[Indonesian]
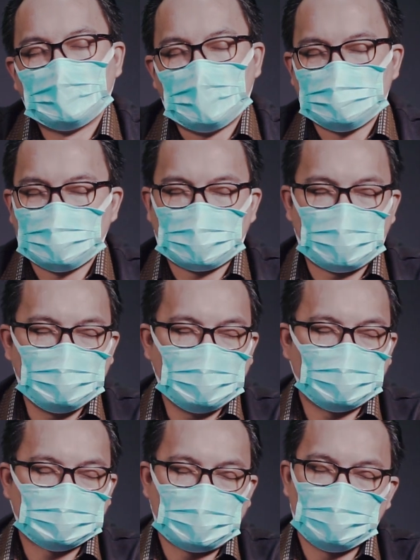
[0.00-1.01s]
ajar kami
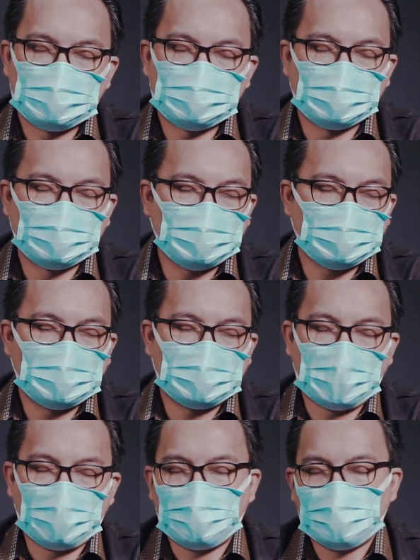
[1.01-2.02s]
untuk selalu bersyukur
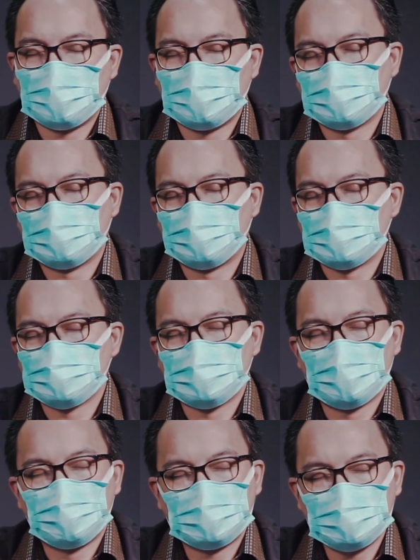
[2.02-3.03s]
dengan apa yang Tuhan
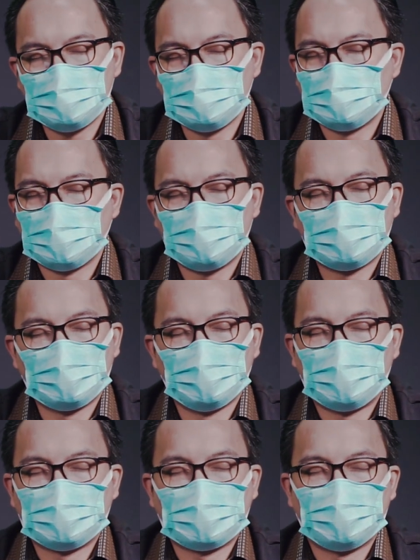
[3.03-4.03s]
sudah beri di dalam
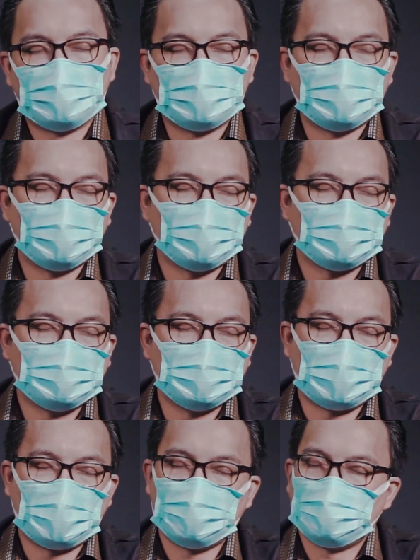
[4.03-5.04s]
kehidupan kami,
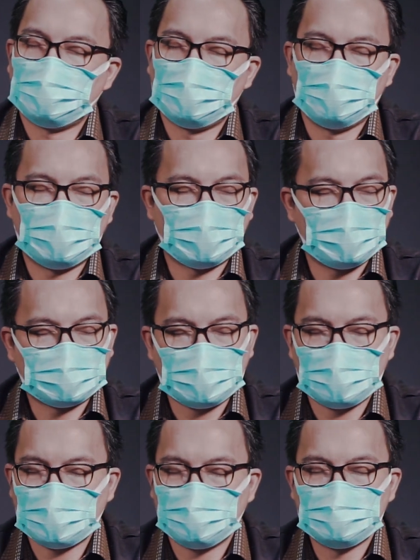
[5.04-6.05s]
dalam kehidupan rumah
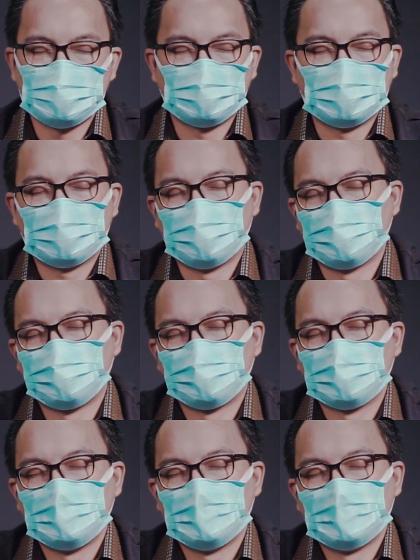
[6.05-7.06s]
tangga kami juga.
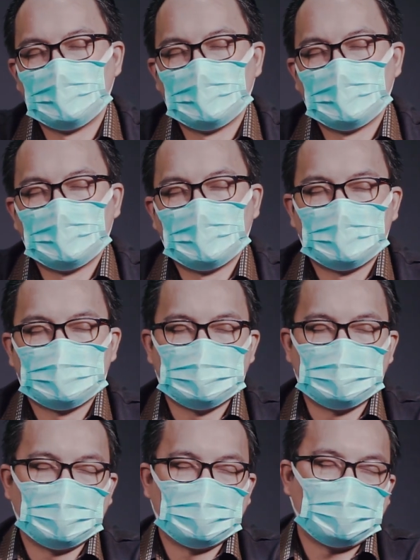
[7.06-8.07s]

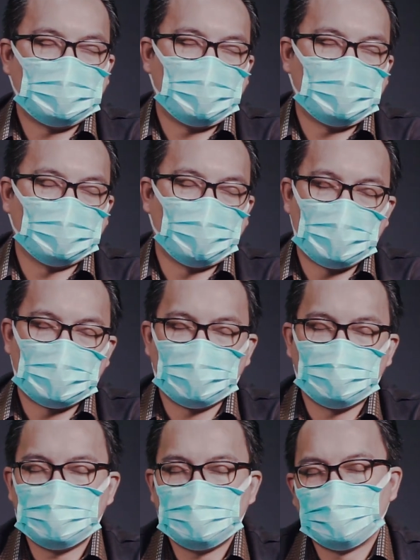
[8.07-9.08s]
Sehingga lewat uang
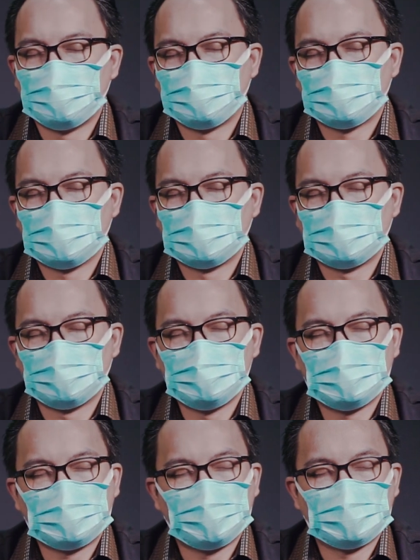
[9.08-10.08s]
kami,
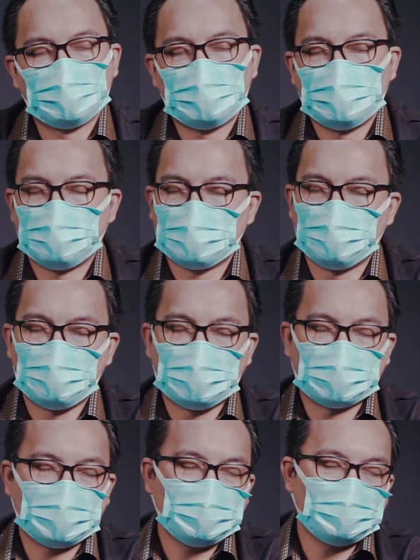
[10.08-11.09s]
tentunya nama Tuhan
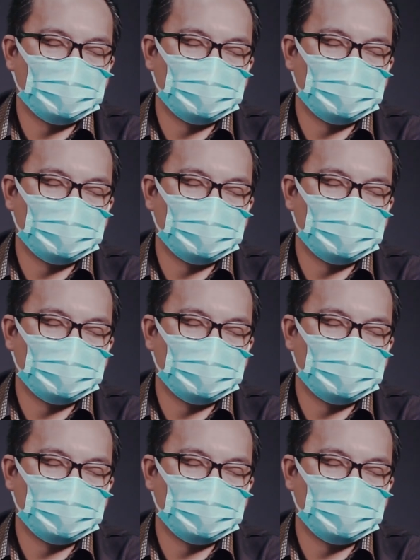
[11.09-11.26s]
dipermuliakan,